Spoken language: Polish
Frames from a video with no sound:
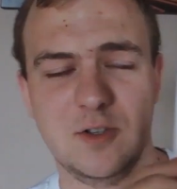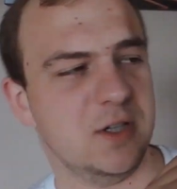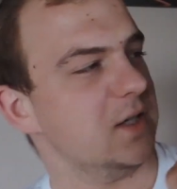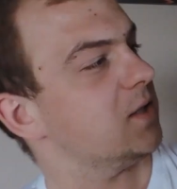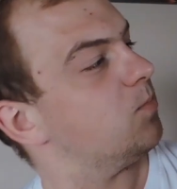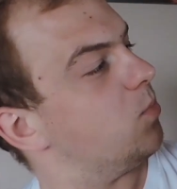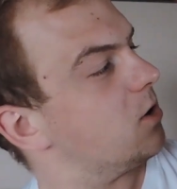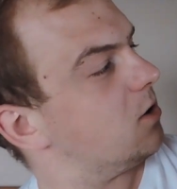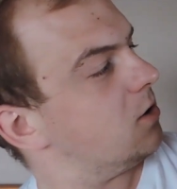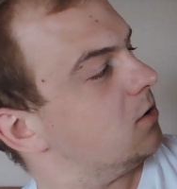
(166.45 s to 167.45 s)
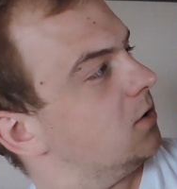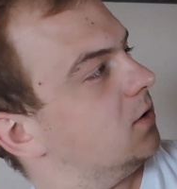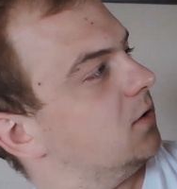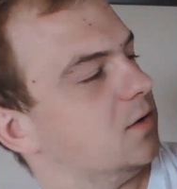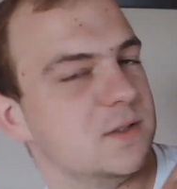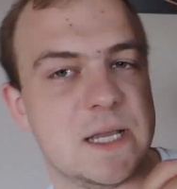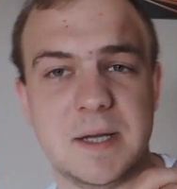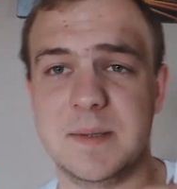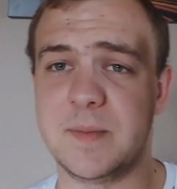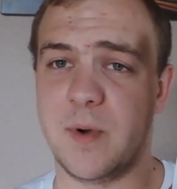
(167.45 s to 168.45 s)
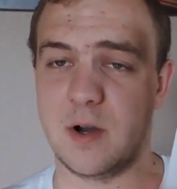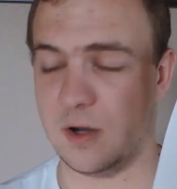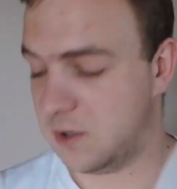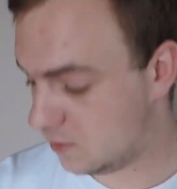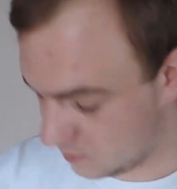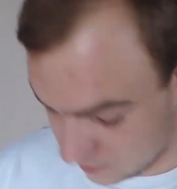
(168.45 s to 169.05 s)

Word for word: No nie jest spoko? Całkiem spoko.